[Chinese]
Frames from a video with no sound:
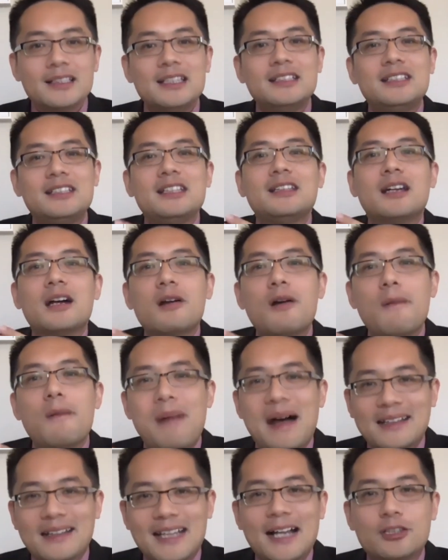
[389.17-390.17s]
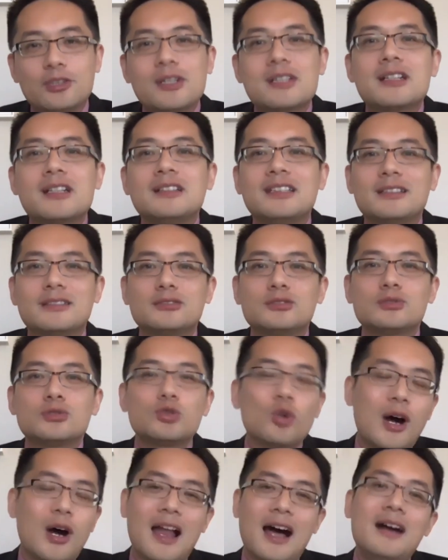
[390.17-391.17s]
你既能够把大学申请
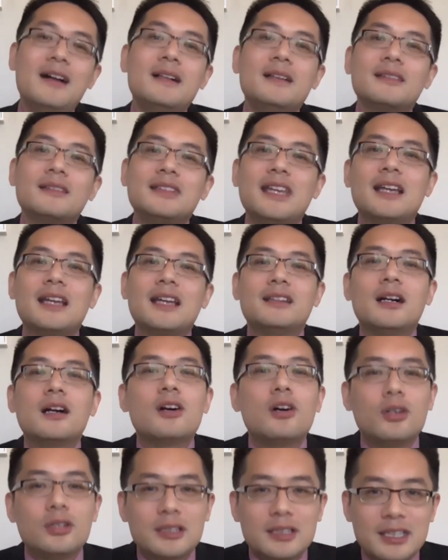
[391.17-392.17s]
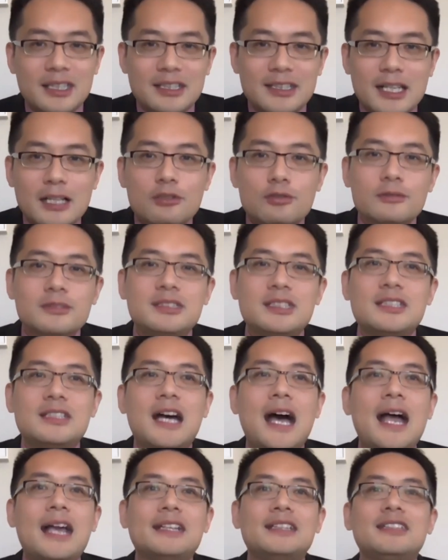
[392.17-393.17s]
做了，你也能够体现出自己的
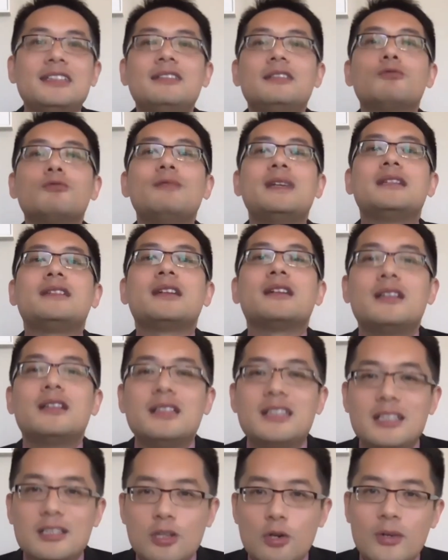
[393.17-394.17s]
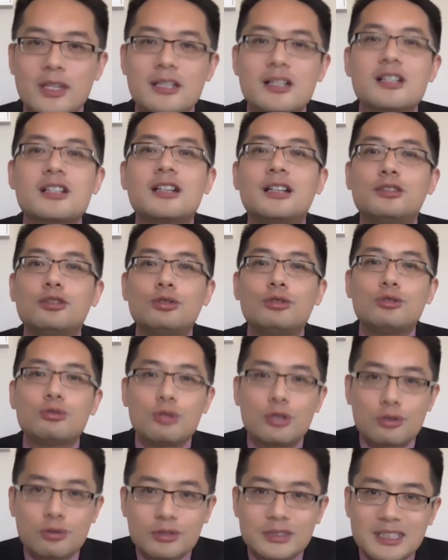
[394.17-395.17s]
爱心，为这个你周围的社区
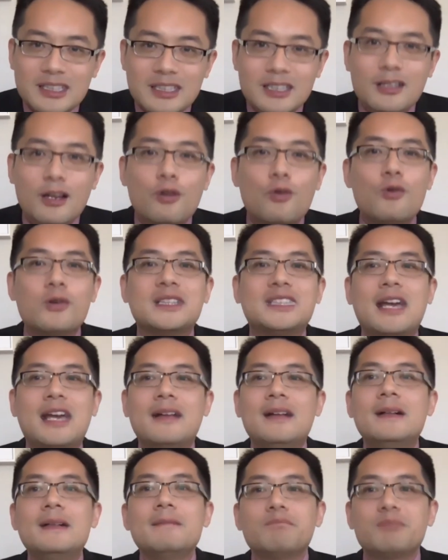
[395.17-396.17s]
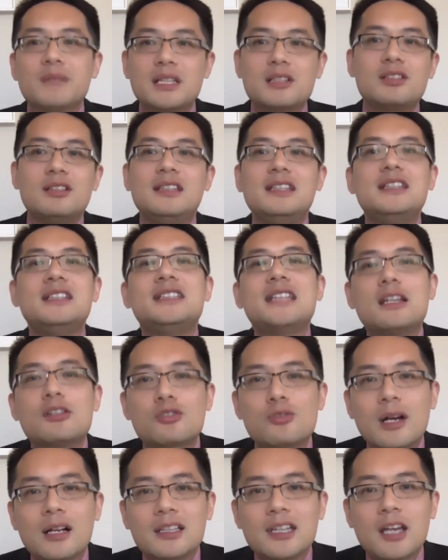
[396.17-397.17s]
做出自己的贡献，那是一箭
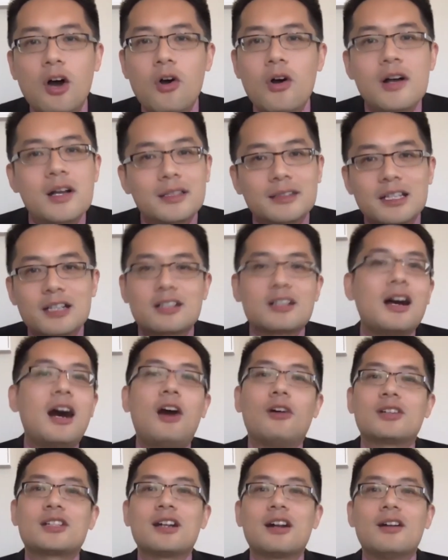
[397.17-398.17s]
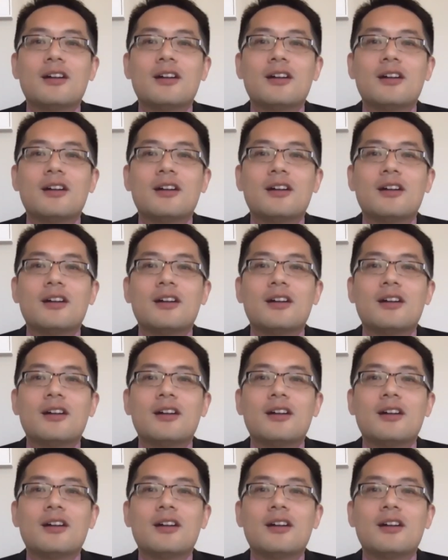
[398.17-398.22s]
双雕，那是好事儿。